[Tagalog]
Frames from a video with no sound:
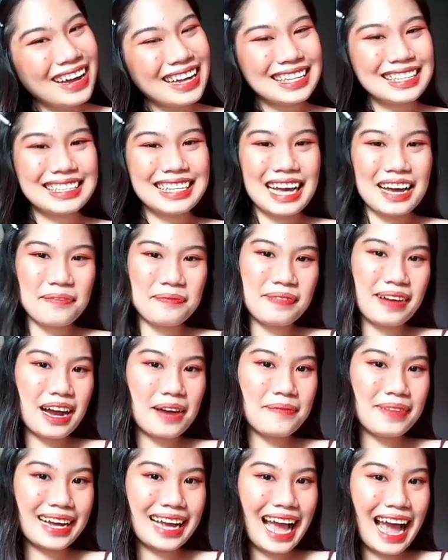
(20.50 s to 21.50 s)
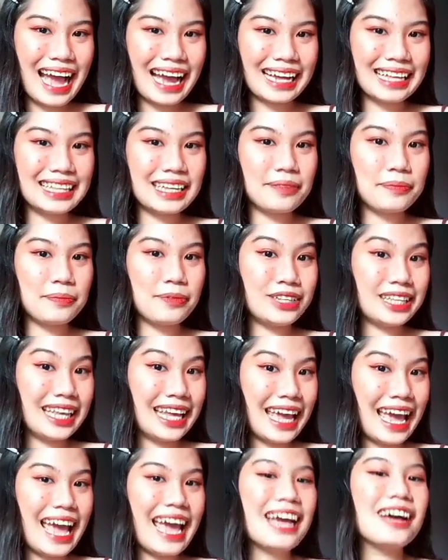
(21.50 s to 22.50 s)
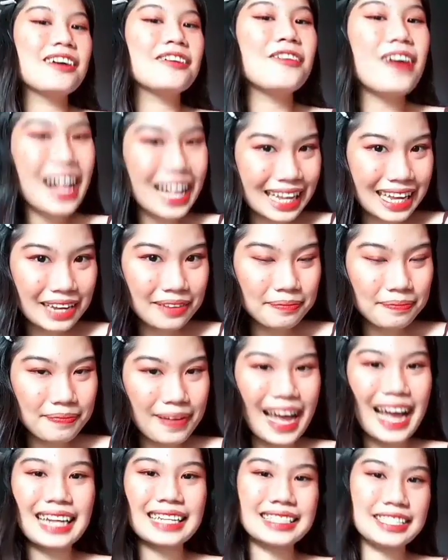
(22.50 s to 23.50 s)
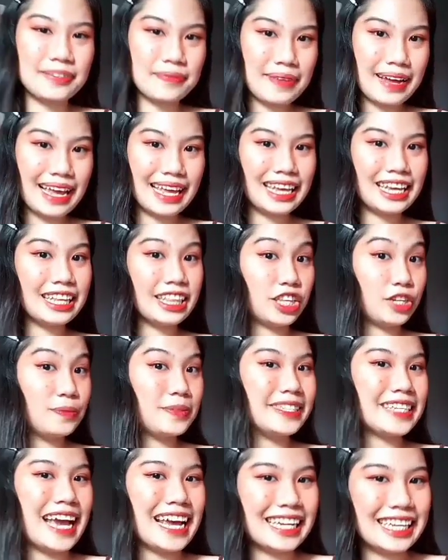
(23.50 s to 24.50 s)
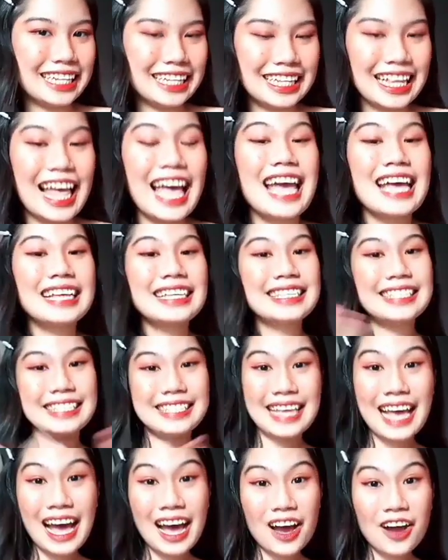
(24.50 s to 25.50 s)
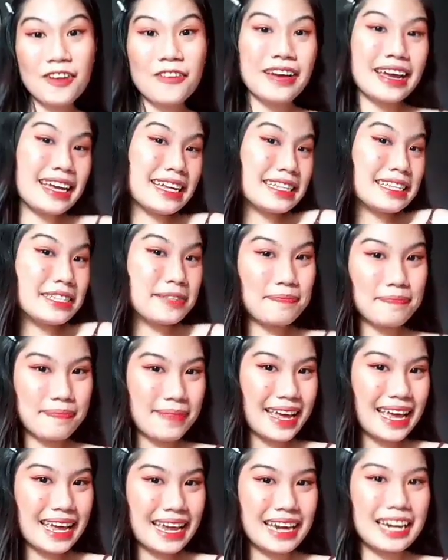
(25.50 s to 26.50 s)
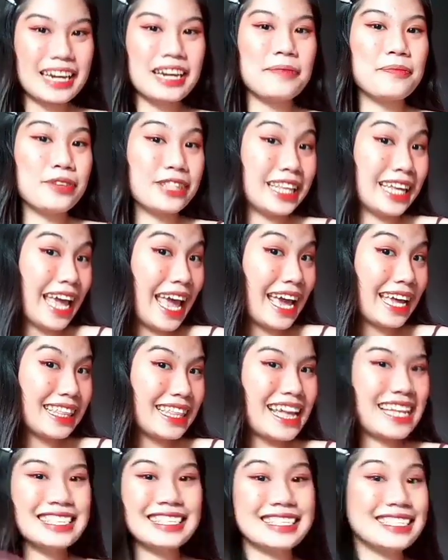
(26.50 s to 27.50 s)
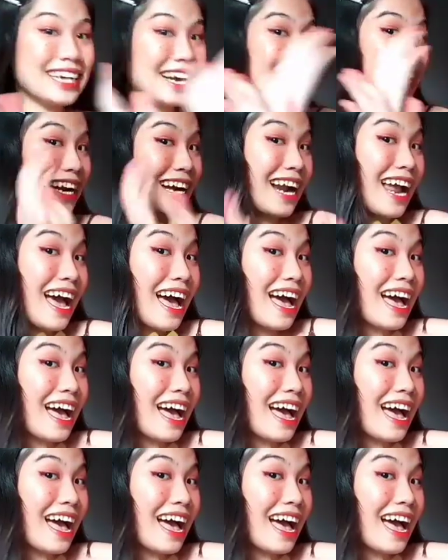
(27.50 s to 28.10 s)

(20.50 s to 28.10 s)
What's up mga magagandang butike? Welcome back to my YouTube channel. So, it's me, Butikeng Nadsara!